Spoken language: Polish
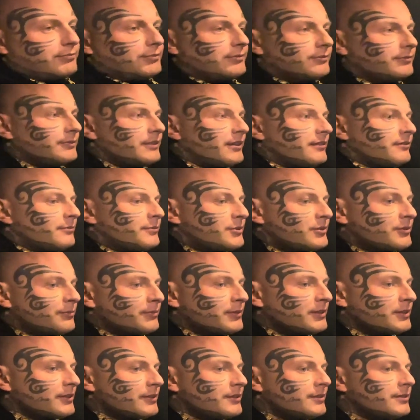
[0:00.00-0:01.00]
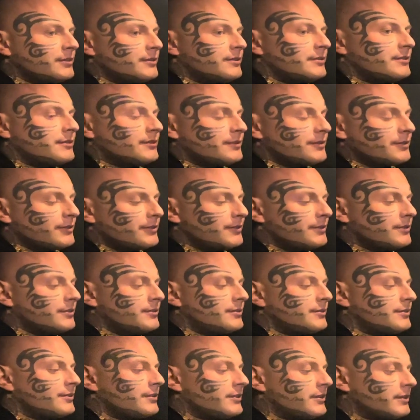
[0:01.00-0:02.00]
nie wiem czy miesięcy, czy, czy,
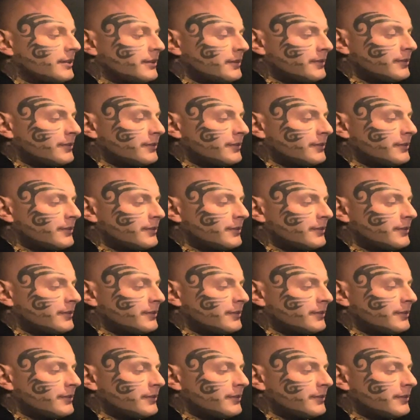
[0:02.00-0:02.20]
czy ile,